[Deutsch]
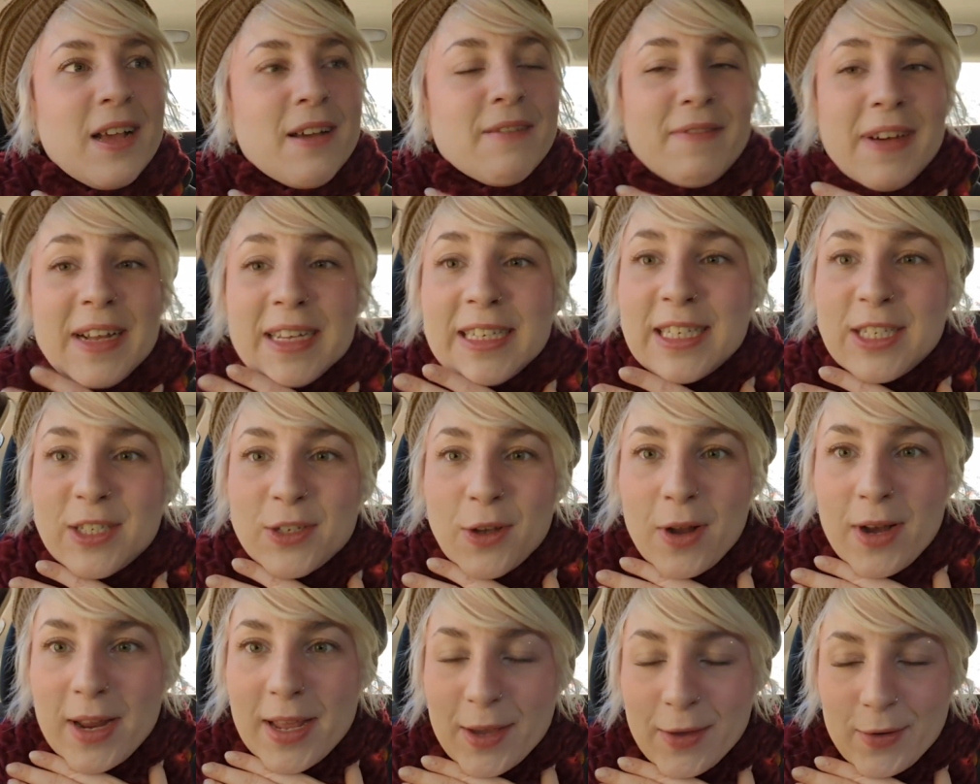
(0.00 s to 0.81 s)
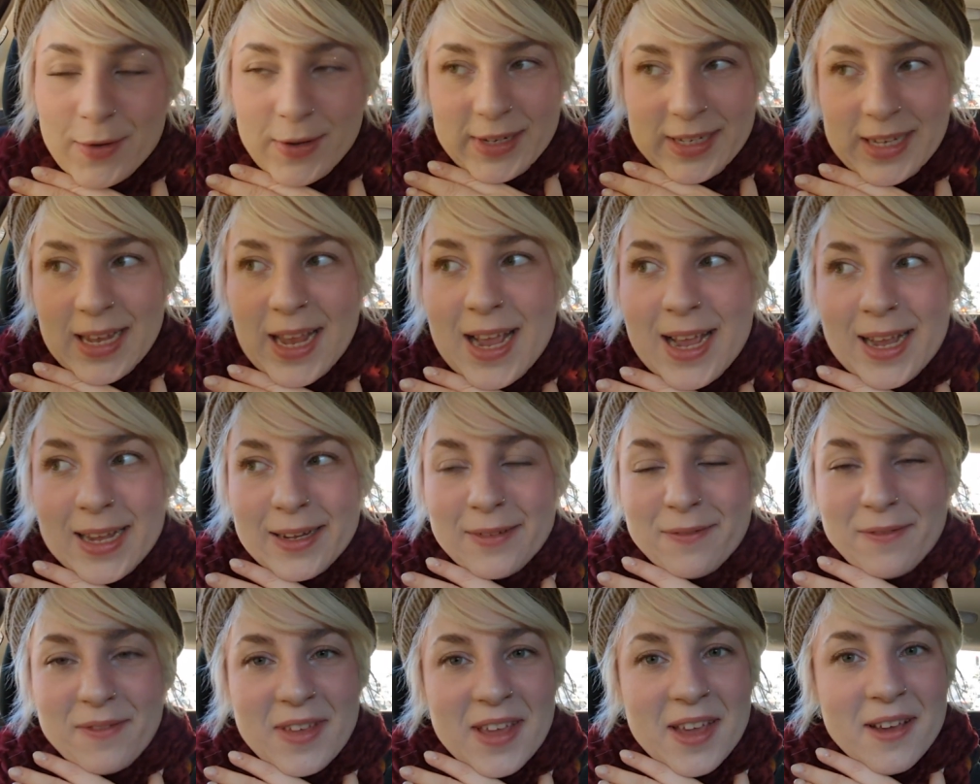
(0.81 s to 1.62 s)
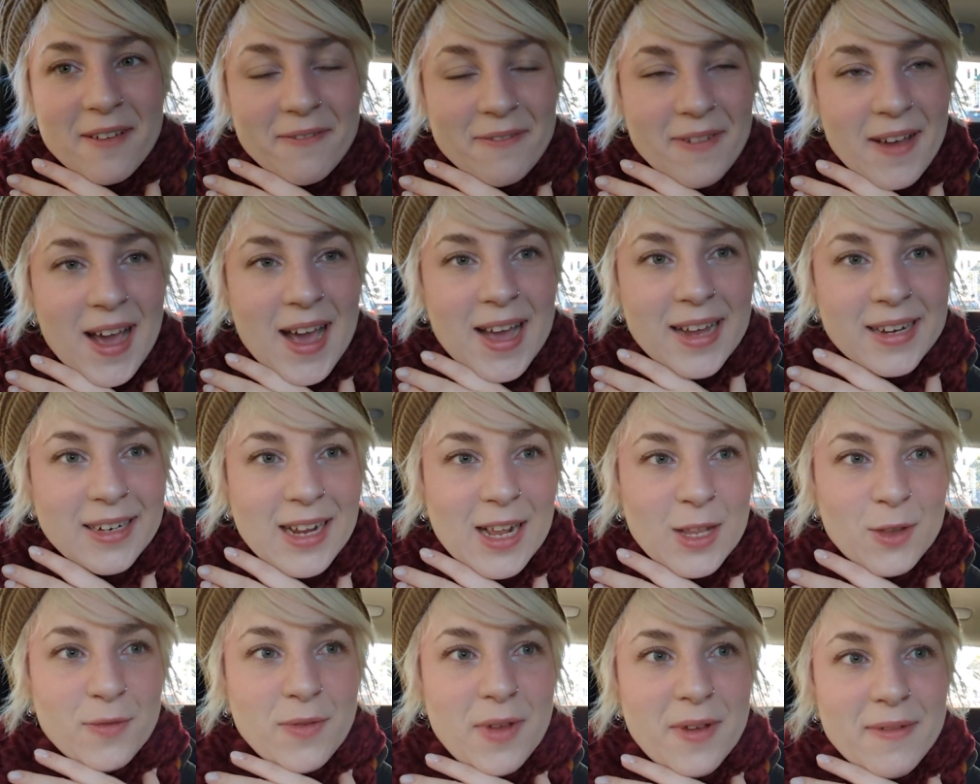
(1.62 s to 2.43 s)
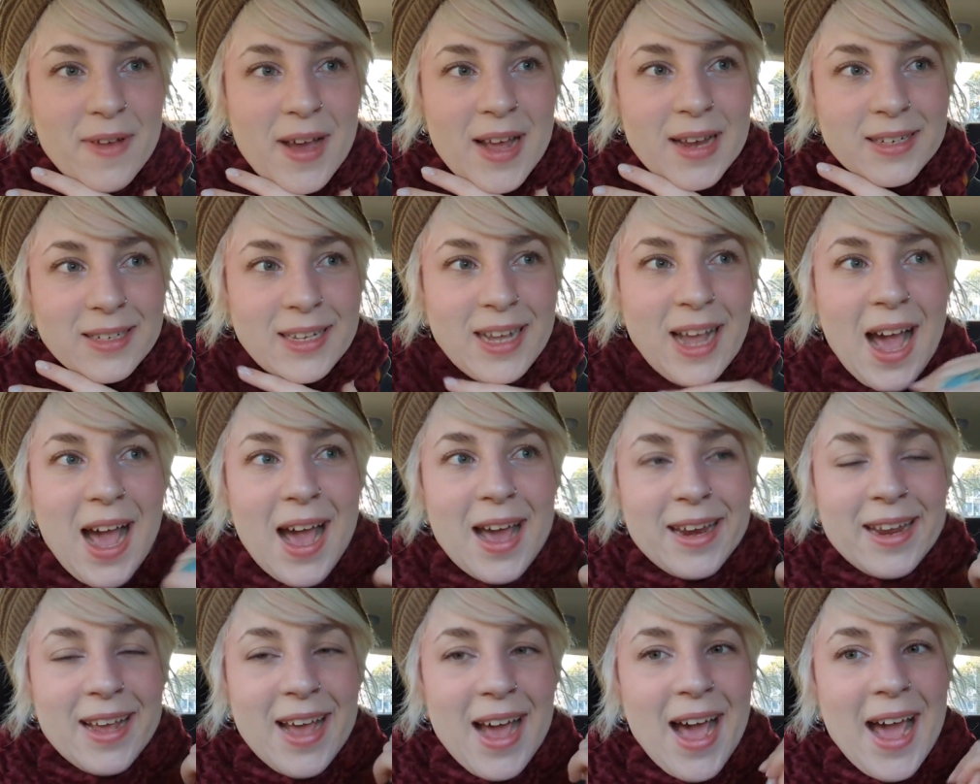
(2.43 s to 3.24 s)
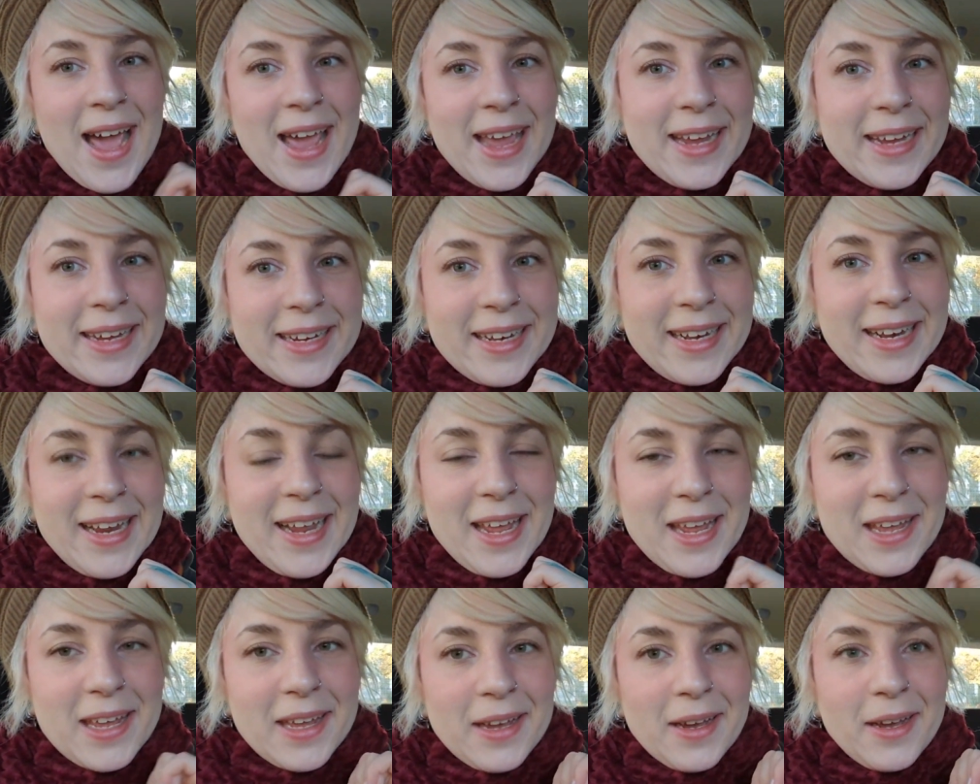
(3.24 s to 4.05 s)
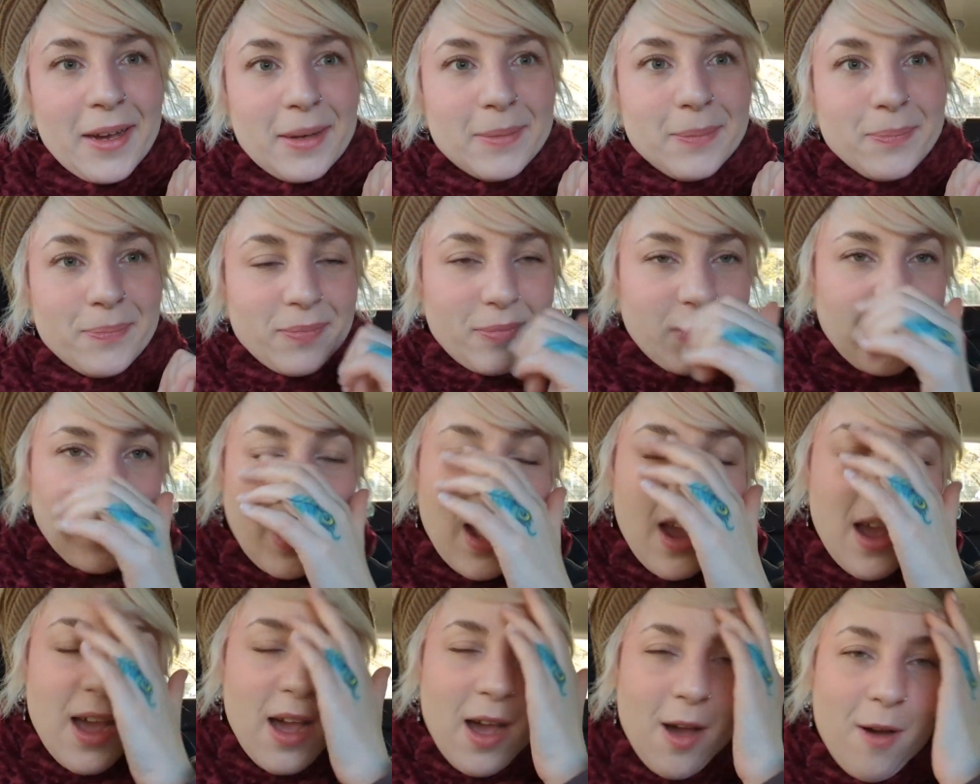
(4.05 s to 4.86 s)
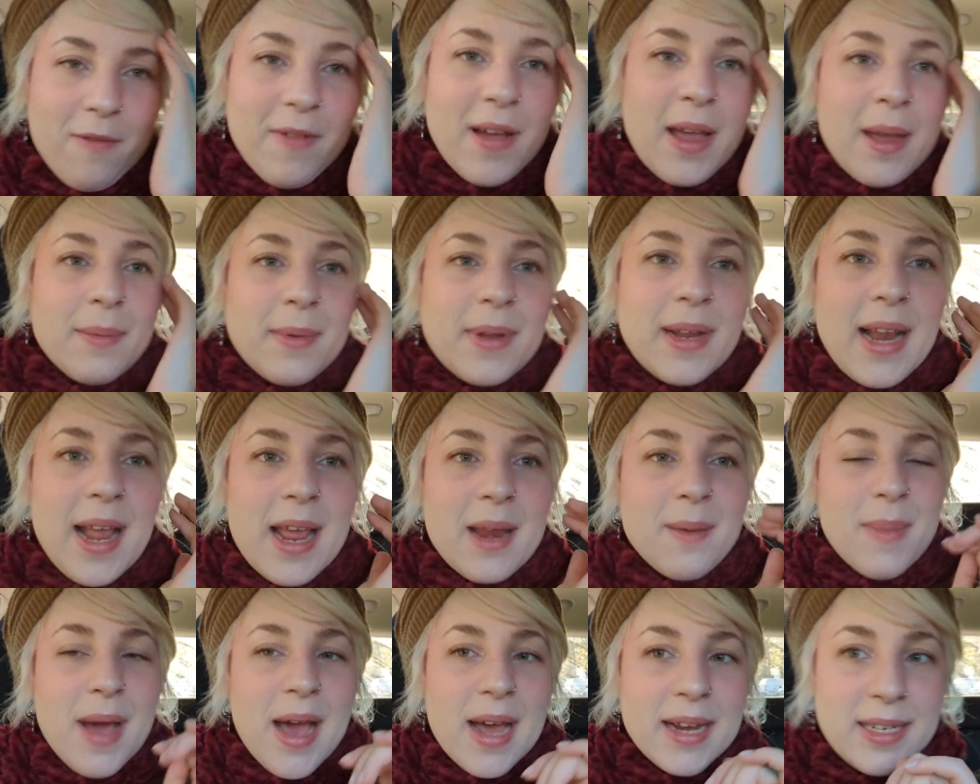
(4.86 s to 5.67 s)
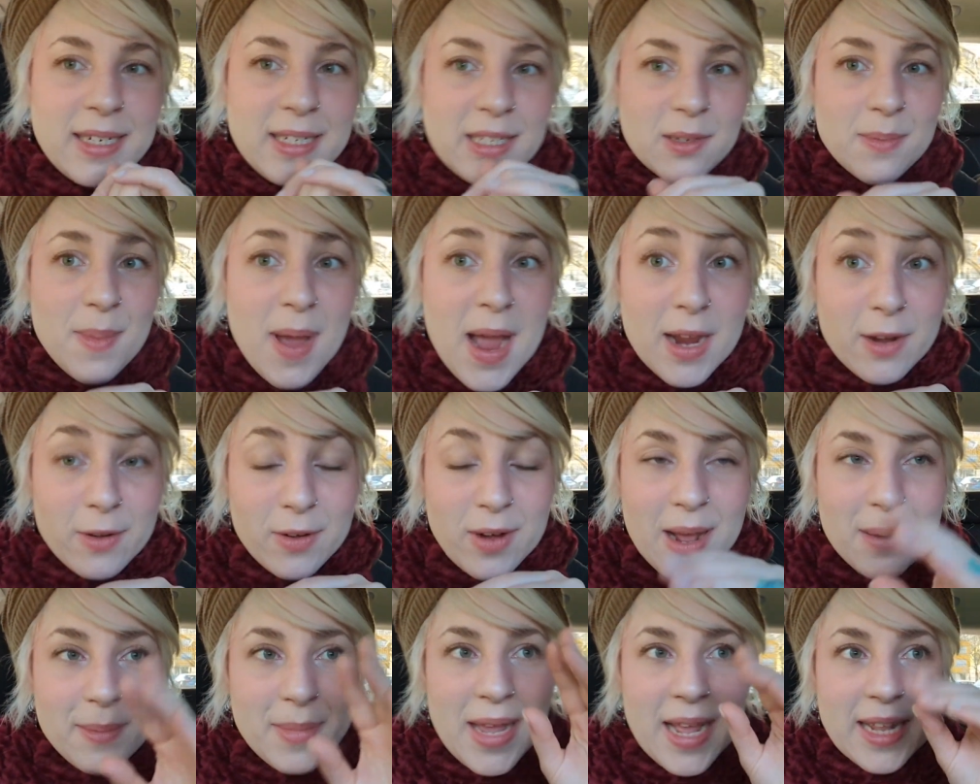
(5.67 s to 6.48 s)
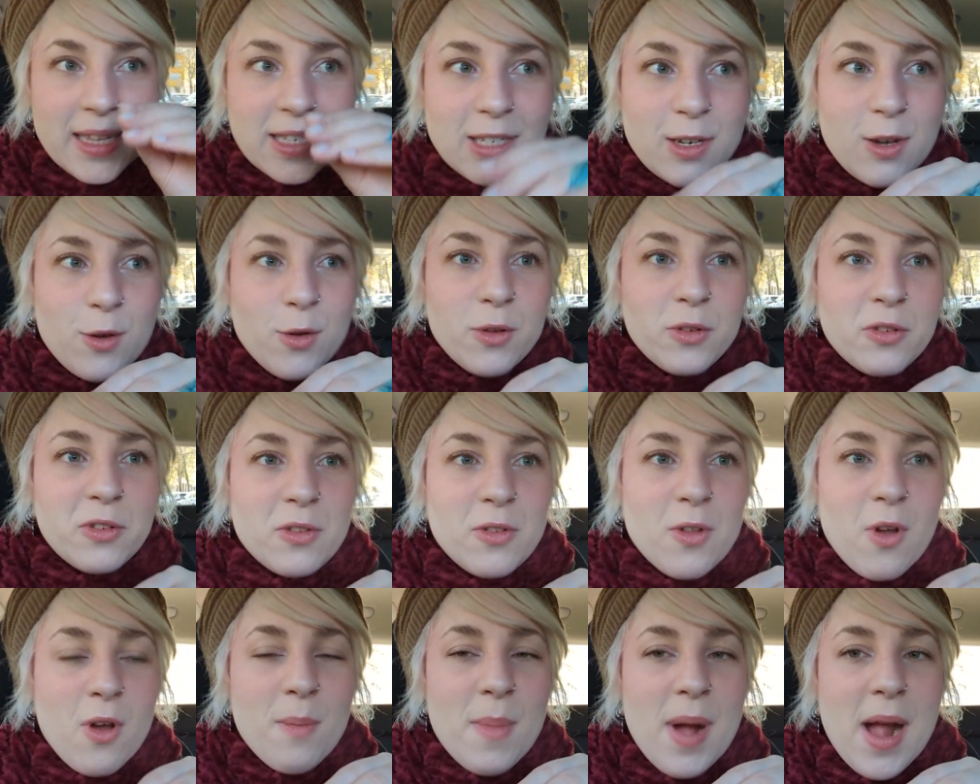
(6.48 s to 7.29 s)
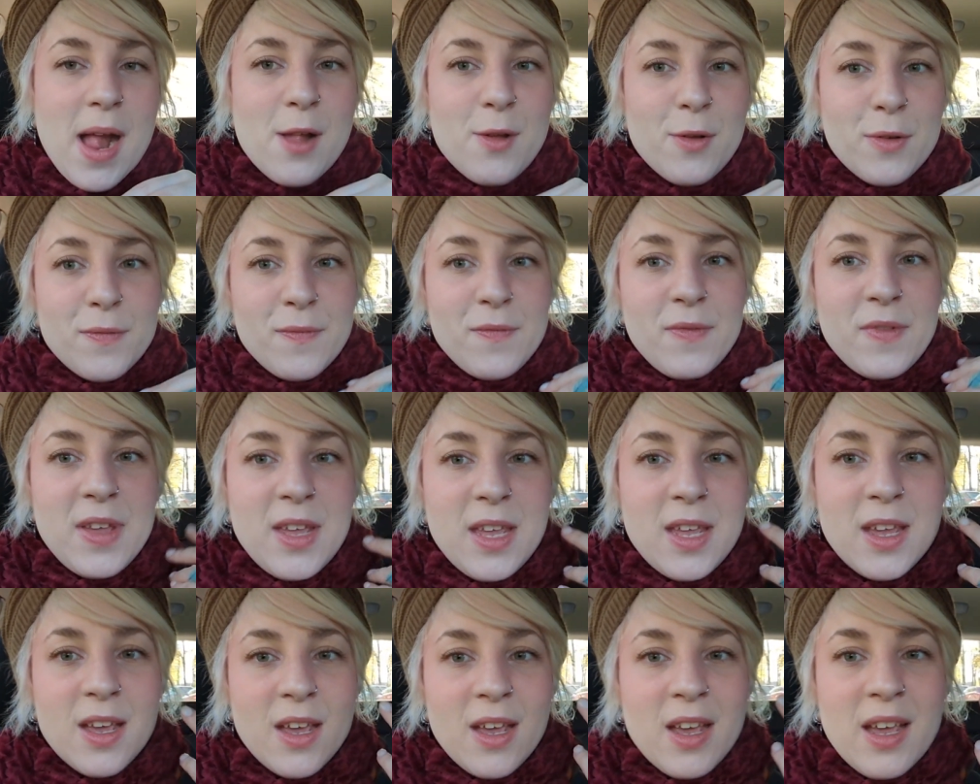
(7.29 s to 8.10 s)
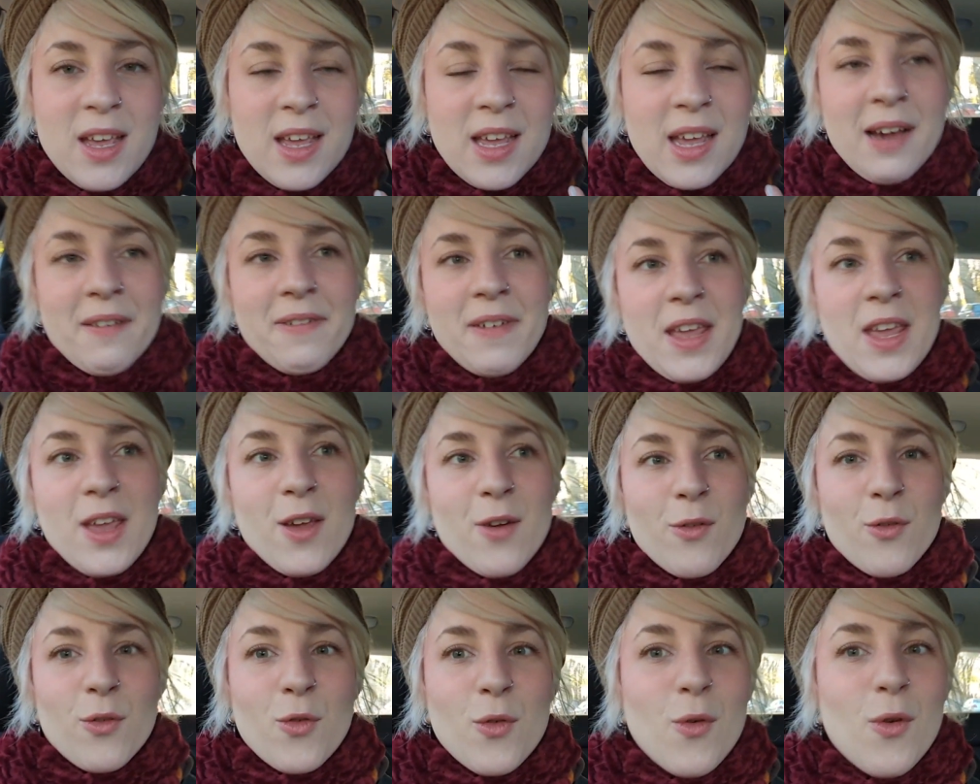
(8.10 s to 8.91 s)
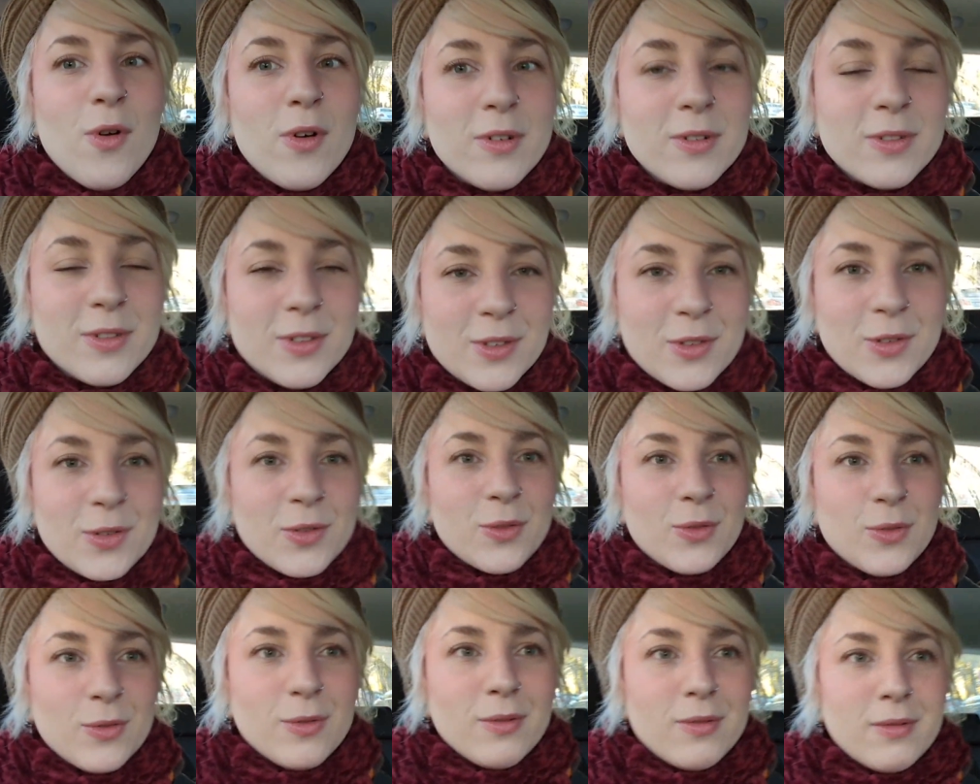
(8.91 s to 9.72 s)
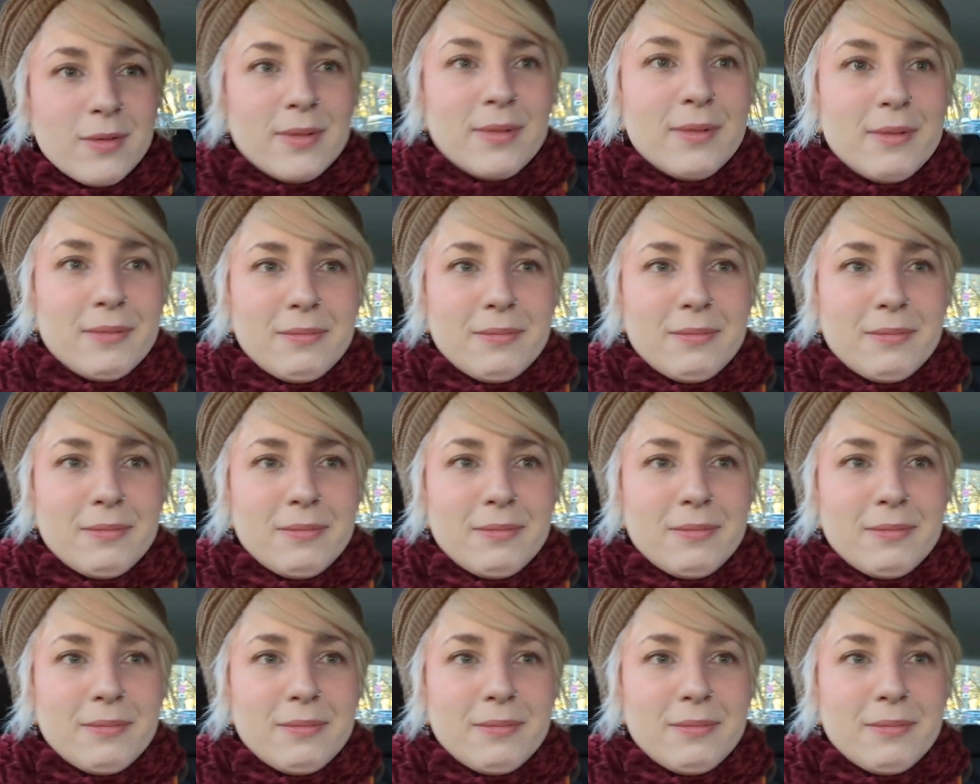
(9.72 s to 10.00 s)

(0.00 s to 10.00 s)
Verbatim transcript: Was soll ich euch sagen? Wir fahren, also wir waren gerade eigentlich ähm, auf einem kleinen Martinsmarkt und haben jetzt Lust nochmal irgendwie Kaffee und Kuchen zu